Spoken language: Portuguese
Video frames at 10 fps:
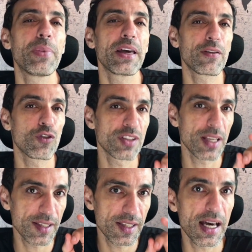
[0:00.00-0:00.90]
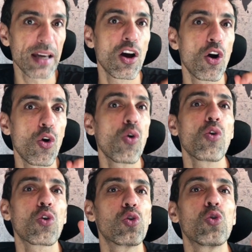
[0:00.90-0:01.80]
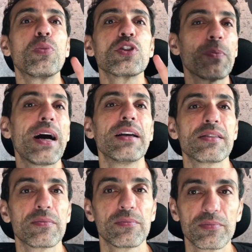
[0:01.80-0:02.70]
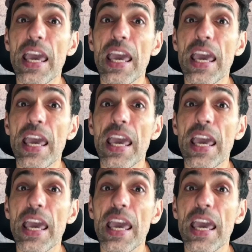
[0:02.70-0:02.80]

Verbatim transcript: a pena você assinar o clubes mais.